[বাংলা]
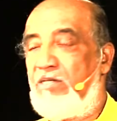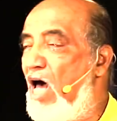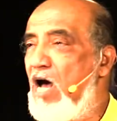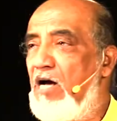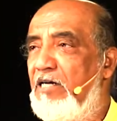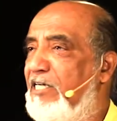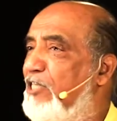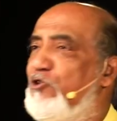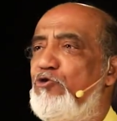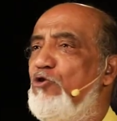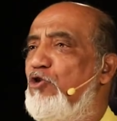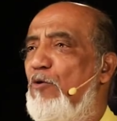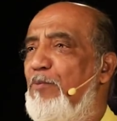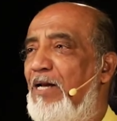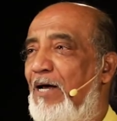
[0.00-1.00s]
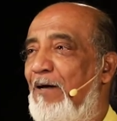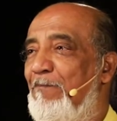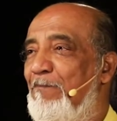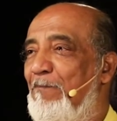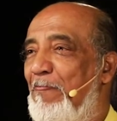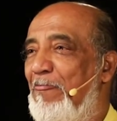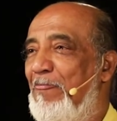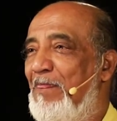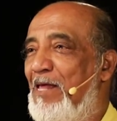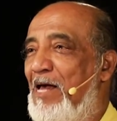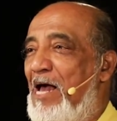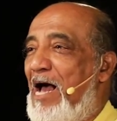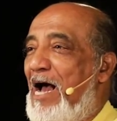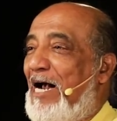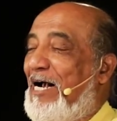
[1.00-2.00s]
না কিচ্ছু হতে হবে না
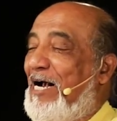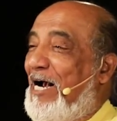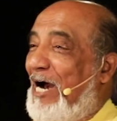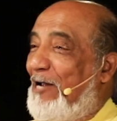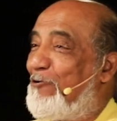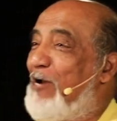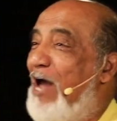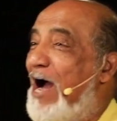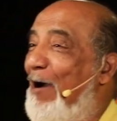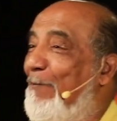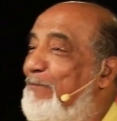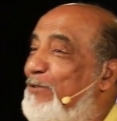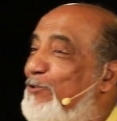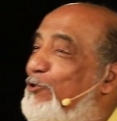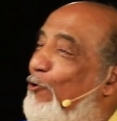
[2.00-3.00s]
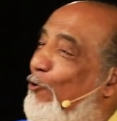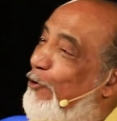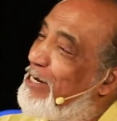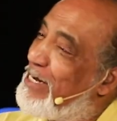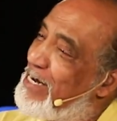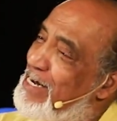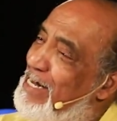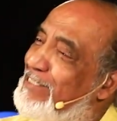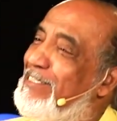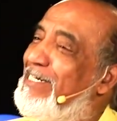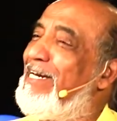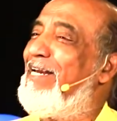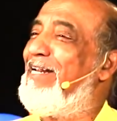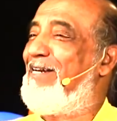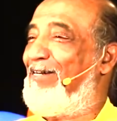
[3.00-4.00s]
কারণ আপনি তো হয়েই আছেন